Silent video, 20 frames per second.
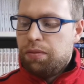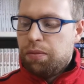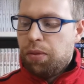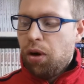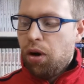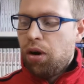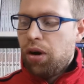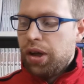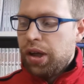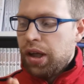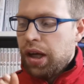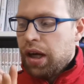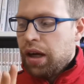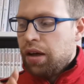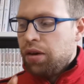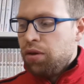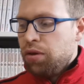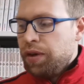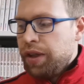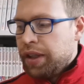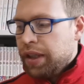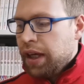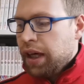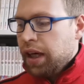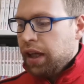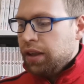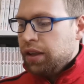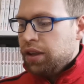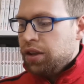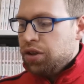Poi
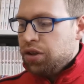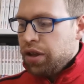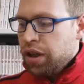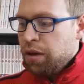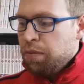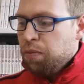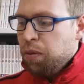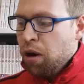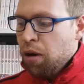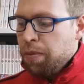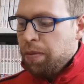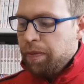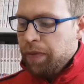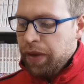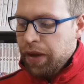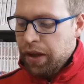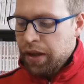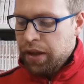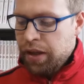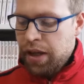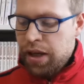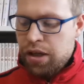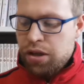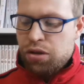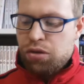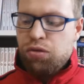novità di J-Pop nel